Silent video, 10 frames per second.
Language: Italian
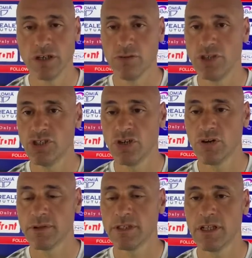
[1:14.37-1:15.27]
quindi già una
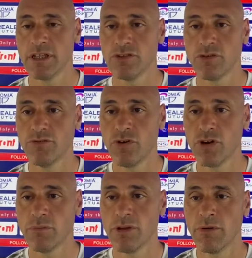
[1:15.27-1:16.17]
partita dentro fuori,
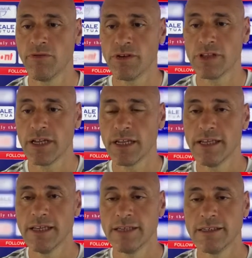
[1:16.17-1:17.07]
la dobbiamo affrontare
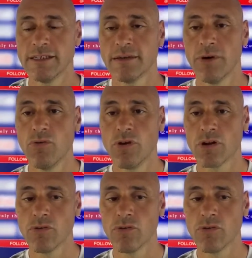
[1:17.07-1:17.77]
senza paura,